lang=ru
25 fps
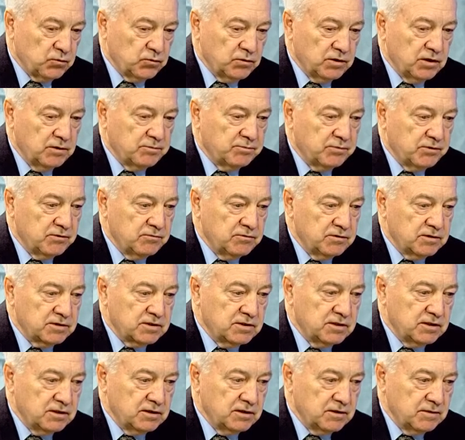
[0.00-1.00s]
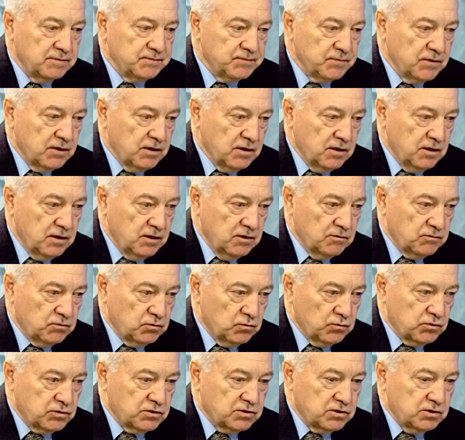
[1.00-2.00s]
куда привезли
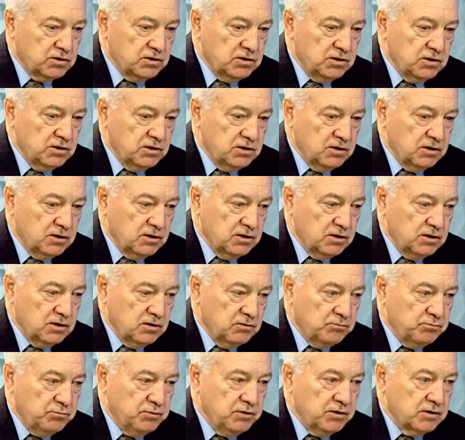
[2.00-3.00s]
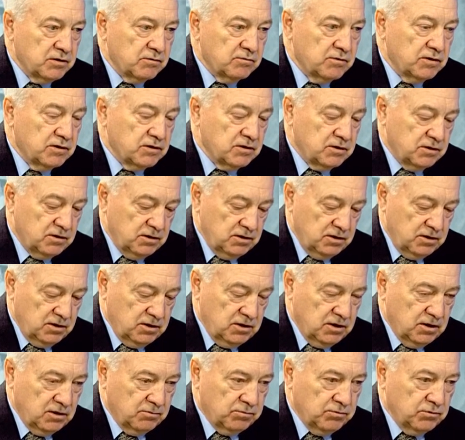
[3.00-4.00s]
тот же день первых
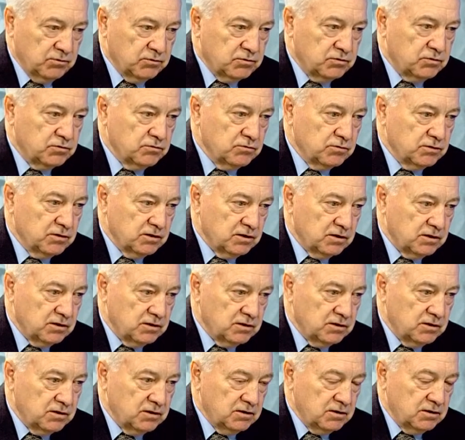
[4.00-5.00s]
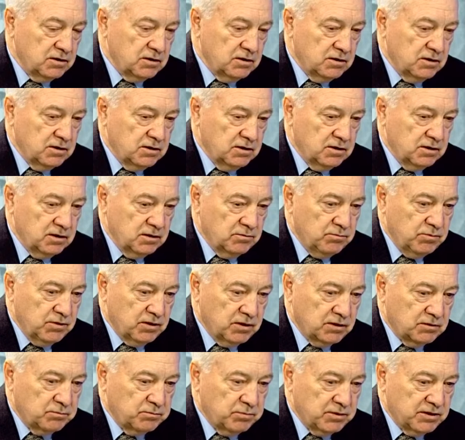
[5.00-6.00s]
облученных
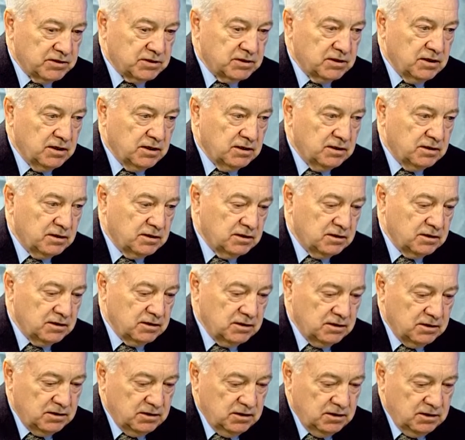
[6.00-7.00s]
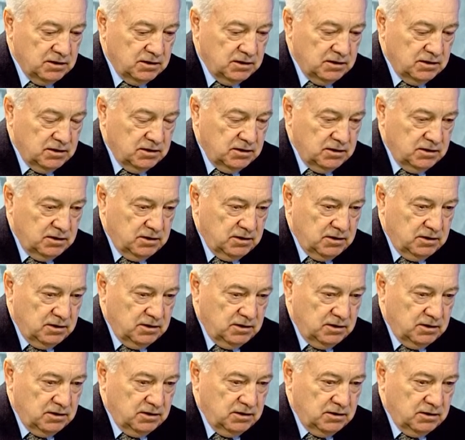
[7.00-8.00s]
ребят пожарных –
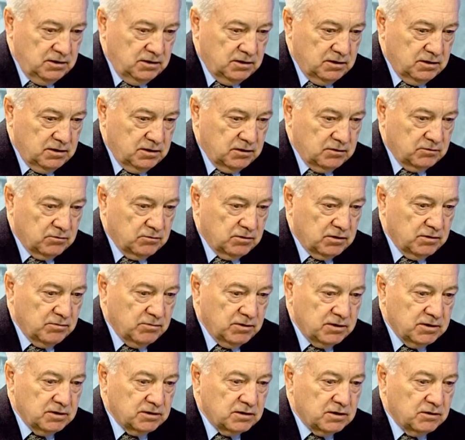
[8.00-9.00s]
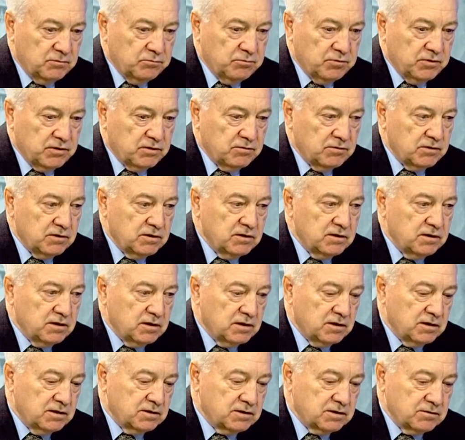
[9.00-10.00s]
и которым они там первые дни
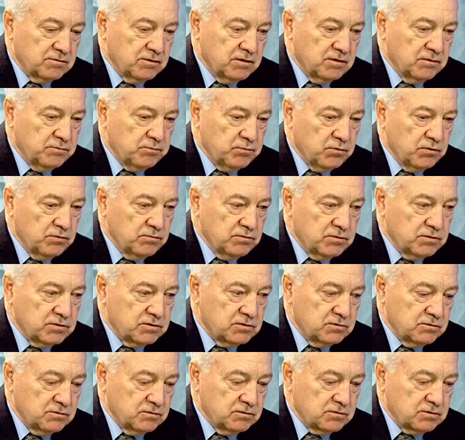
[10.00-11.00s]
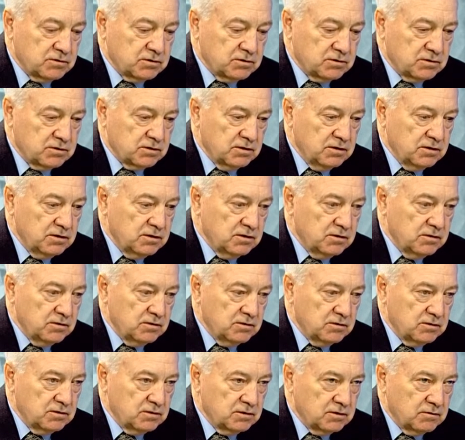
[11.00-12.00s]
оказывали помощь, но, к
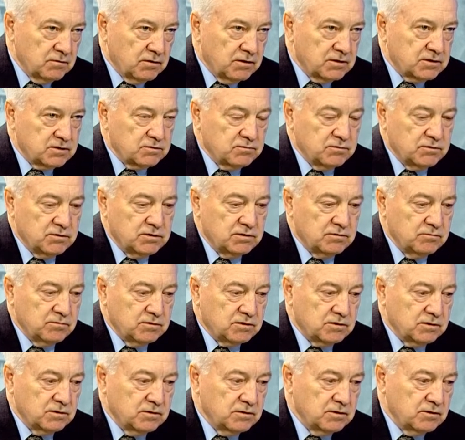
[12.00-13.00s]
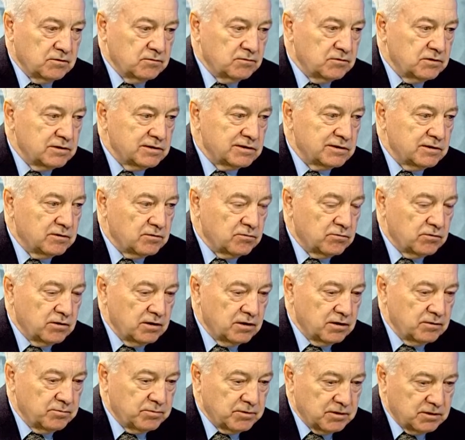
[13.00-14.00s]
сожалению, 28 человек у них на
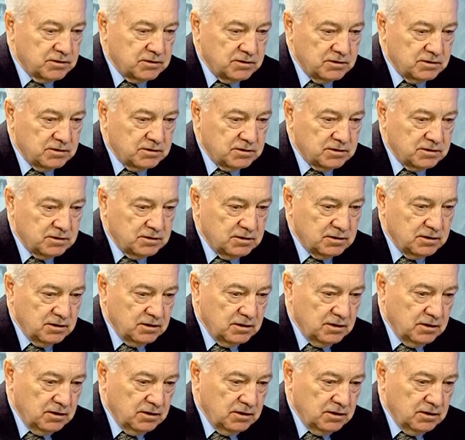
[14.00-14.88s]
руках практически